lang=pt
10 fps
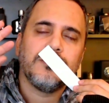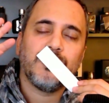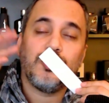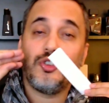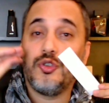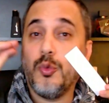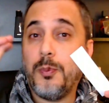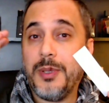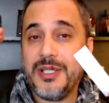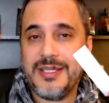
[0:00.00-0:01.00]

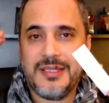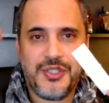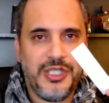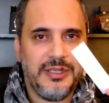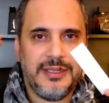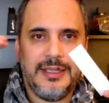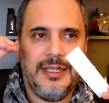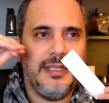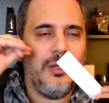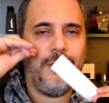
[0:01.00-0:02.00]
super distinta,
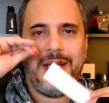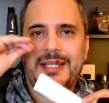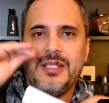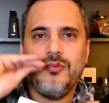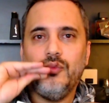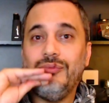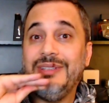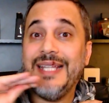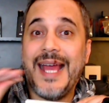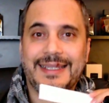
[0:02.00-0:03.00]
ele não parece com
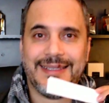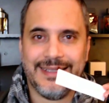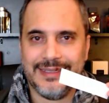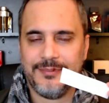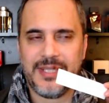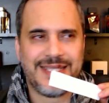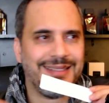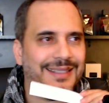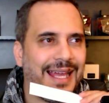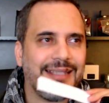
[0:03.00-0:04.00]
nada, mas
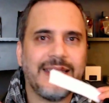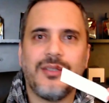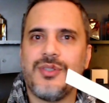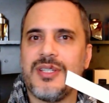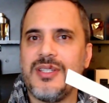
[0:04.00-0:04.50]
nada que eu já